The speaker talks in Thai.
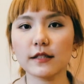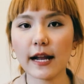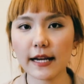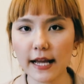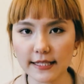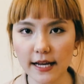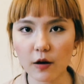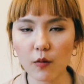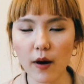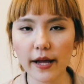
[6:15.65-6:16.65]
กั้นหายใจ
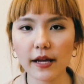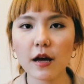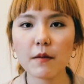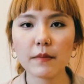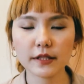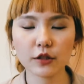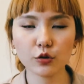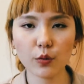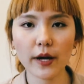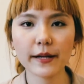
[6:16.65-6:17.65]
เอาไว้มันจะ
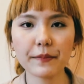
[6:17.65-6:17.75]
ช่วย